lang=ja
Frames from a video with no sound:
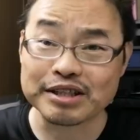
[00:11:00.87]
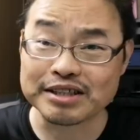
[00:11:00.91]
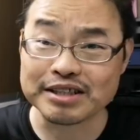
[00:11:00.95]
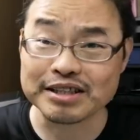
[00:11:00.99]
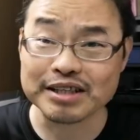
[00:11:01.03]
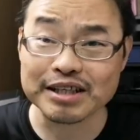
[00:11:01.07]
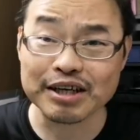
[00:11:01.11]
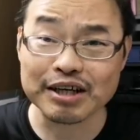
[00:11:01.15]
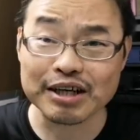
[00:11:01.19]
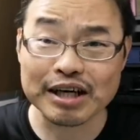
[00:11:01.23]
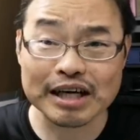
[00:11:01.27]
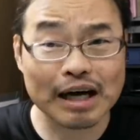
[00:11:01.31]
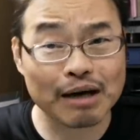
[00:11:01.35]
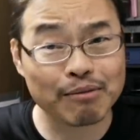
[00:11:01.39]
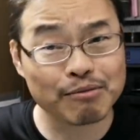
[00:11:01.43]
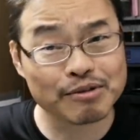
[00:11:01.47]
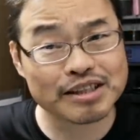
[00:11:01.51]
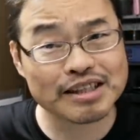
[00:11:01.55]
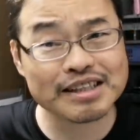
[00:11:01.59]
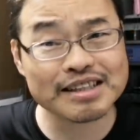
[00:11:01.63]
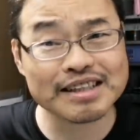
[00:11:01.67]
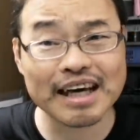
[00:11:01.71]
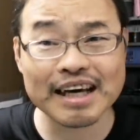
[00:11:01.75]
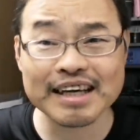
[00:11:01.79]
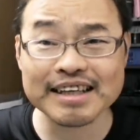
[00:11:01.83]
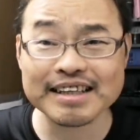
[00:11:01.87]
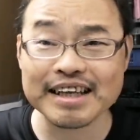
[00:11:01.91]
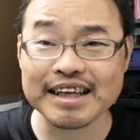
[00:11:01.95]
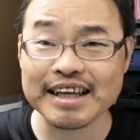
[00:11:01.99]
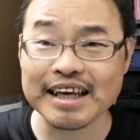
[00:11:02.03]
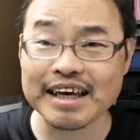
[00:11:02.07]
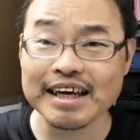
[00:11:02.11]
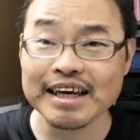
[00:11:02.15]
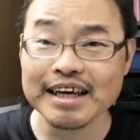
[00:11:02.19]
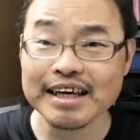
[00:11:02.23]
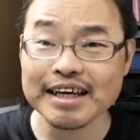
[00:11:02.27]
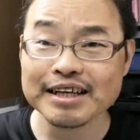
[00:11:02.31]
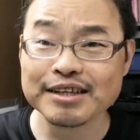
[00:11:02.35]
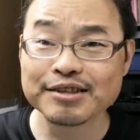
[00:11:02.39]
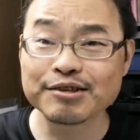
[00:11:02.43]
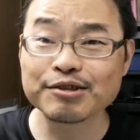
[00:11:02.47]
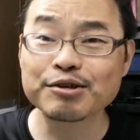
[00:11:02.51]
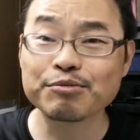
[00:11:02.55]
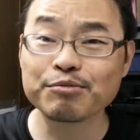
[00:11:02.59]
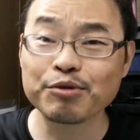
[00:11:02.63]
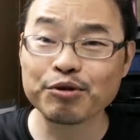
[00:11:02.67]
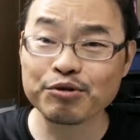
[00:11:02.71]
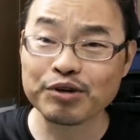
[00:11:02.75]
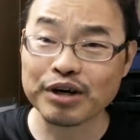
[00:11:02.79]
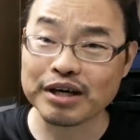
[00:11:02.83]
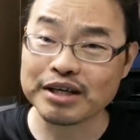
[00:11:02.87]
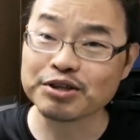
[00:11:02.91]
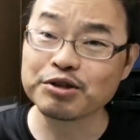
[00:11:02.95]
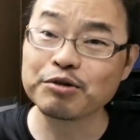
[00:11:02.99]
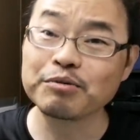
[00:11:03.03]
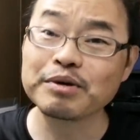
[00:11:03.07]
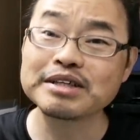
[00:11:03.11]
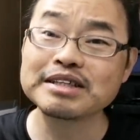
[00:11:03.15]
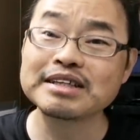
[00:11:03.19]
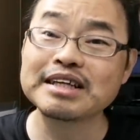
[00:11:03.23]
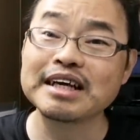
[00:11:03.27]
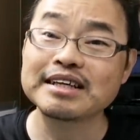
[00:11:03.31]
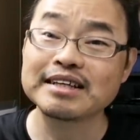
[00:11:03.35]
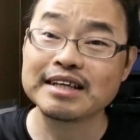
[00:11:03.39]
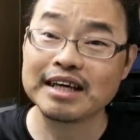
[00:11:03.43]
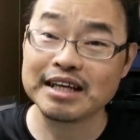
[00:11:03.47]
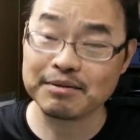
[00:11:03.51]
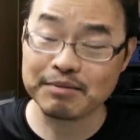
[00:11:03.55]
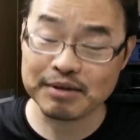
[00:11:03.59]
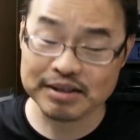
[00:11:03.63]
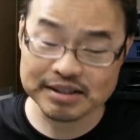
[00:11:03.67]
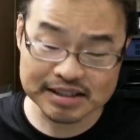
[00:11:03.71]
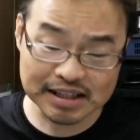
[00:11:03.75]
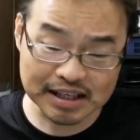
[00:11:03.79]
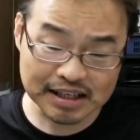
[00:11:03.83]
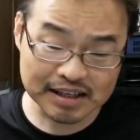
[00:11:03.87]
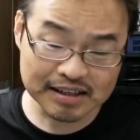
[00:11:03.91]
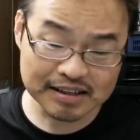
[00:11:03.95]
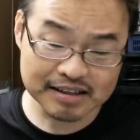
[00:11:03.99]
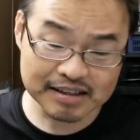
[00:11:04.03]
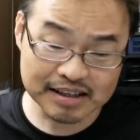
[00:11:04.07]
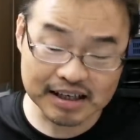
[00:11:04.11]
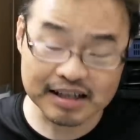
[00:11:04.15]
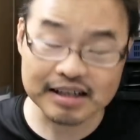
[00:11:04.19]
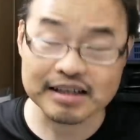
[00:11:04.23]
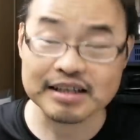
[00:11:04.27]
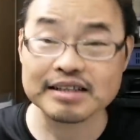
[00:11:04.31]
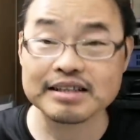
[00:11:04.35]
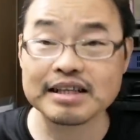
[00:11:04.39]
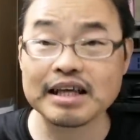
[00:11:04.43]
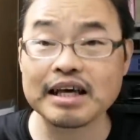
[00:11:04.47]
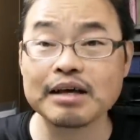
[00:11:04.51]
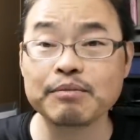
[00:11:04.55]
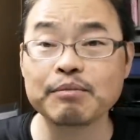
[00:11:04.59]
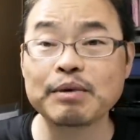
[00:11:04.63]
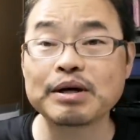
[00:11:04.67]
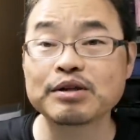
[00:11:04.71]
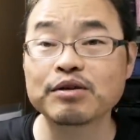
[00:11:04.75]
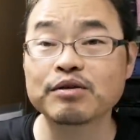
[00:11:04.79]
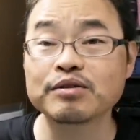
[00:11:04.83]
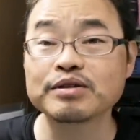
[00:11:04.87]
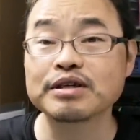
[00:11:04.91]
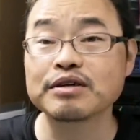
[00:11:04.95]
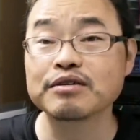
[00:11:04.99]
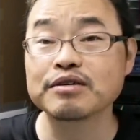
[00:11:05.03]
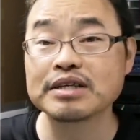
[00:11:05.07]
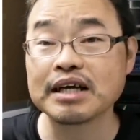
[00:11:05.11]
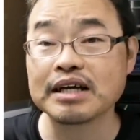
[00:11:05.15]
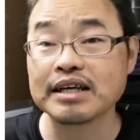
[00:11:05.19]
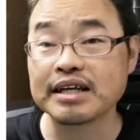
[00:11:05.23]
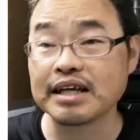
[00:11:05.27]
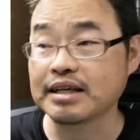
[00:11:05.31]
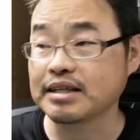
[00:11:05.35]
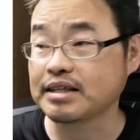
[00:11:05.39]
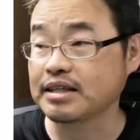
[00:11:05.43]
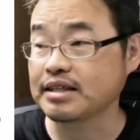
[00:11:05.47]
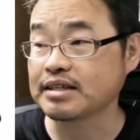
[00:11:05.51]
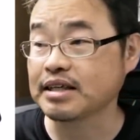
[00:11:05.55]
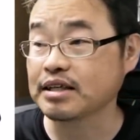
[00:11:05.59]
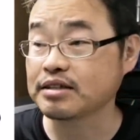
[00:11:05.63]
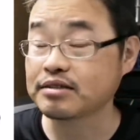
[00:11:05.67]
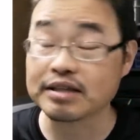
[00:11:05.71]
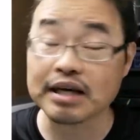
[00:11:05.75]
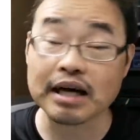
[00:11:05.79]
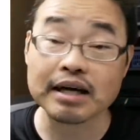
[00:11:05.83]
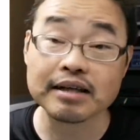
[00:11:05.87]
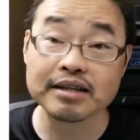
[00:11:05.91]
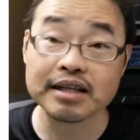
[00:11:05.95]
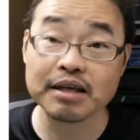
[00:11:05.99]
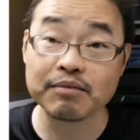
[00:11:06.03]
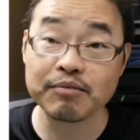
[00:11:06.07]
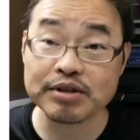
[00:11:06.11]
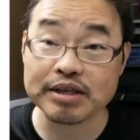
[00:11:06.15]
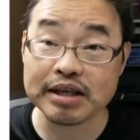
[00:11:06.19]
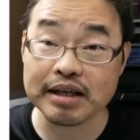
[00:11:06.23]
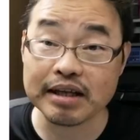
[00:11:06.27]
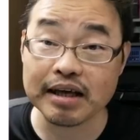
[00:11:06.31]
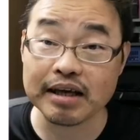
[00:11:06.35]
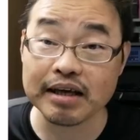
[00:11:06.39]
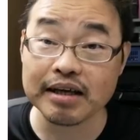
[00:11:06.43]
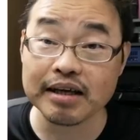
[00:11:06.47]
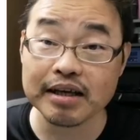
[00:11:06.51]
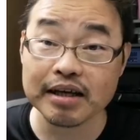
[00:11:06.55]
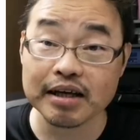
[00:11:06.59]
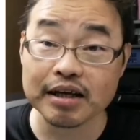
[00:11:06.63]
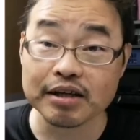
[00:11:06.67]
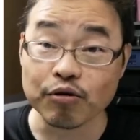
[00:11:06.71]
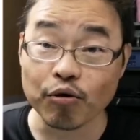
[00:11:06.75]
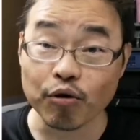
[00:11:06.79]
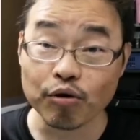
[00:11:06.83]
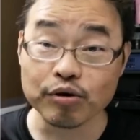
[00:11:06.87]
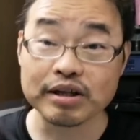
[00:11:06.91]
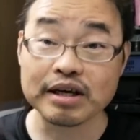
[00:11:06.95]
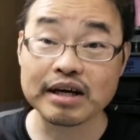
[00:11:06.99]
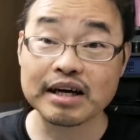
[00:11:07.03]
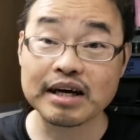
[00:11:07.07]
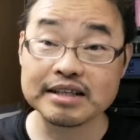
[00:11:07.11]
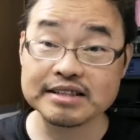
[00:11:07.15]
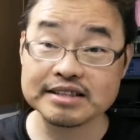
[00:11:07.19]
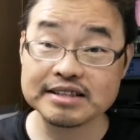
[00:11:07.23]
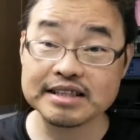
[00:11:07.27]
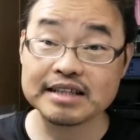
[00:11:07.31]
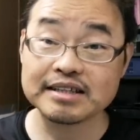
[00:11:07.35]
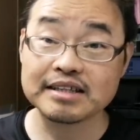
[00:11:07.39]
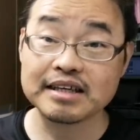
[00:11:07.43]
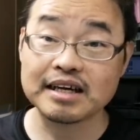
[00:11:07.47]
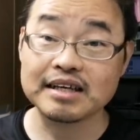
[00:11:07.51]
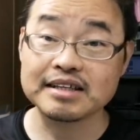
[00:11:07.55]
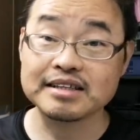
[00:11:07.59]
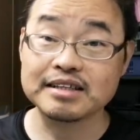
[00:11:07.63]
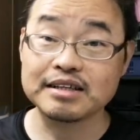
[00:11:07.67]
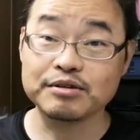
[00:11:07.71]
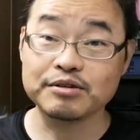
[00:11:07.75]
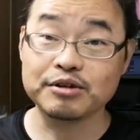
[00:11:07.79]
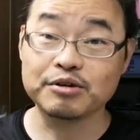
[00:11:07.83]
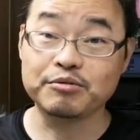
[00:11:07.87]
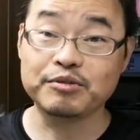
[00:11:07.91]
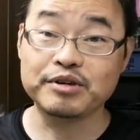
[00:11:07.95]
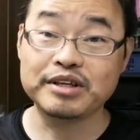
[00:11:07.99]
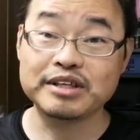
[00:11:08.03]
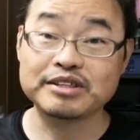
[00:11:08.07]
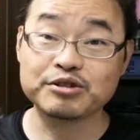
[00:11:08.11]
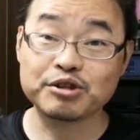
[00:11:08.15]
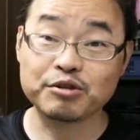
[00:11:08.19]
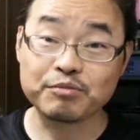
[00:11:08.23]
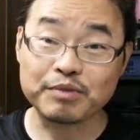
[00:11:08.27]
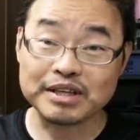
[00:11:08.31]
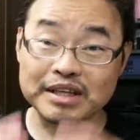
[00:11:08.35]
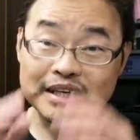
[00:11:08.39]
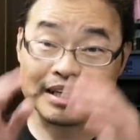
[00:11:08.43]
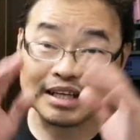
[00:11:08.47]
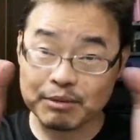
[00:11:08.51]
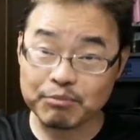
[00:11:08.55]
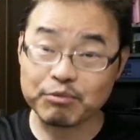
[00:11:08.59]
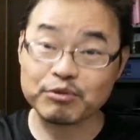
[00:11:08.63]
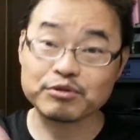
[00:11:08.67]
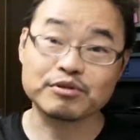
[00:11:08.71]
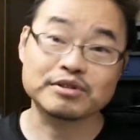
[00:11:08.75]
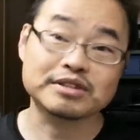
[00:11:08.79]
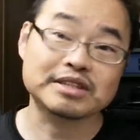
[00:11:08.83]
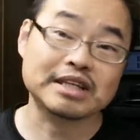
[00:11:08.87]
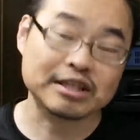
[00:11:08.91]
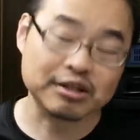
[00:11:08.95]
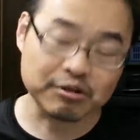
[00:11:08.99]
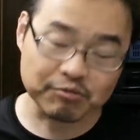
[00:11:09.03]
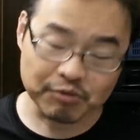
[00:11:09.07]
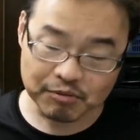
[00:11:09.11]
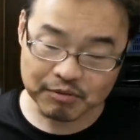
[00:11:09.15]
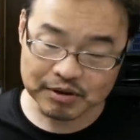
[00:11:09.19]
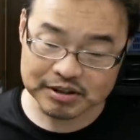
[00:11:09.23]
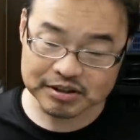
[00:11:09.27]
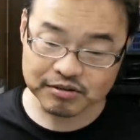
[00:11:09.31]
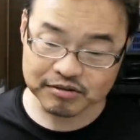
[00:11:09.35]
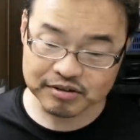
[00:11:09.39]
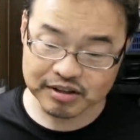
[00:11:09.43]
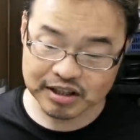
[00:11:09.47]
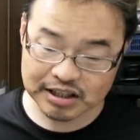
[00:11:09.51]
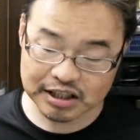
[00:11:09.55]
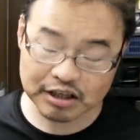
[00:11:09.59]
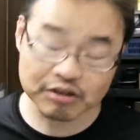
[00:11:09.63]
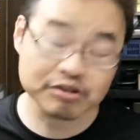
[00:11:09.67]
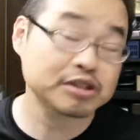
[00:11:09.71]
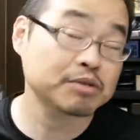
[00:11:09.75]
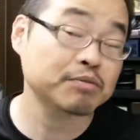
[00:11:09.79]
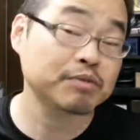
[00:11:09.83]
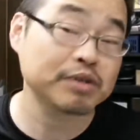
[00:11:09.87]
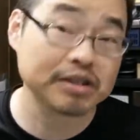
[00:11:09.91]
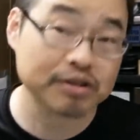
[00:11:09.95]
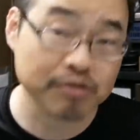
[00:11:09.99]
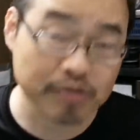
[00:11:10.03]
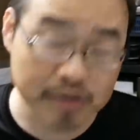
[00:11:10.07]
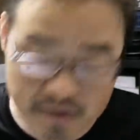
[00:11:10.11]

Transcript: ようなかもしんないんでね、ちょっと僕が人柱になりました。はい。で、まあ到着したらね、実際使ってみてね、どんな感じだったかっていうのもね、ちょっとまたレポートしたいと思いますので、楽しみに